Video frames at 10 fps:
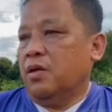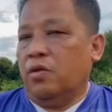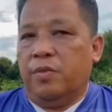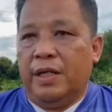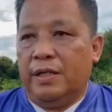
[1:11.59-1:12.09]

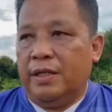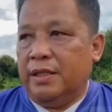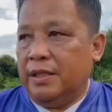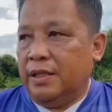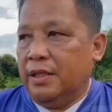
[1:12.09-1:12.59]
korban
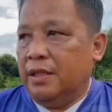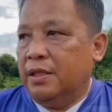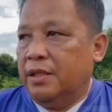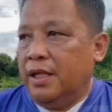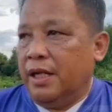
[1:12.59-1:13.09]
tadi
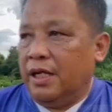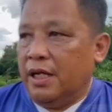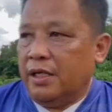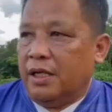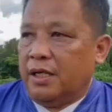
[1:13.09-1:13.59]
dia
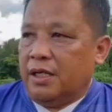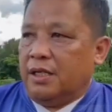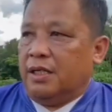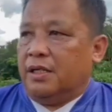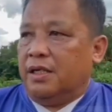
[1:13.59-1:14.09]
anaknya
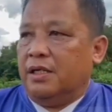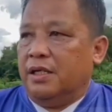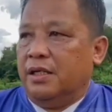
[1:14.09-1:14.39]
agak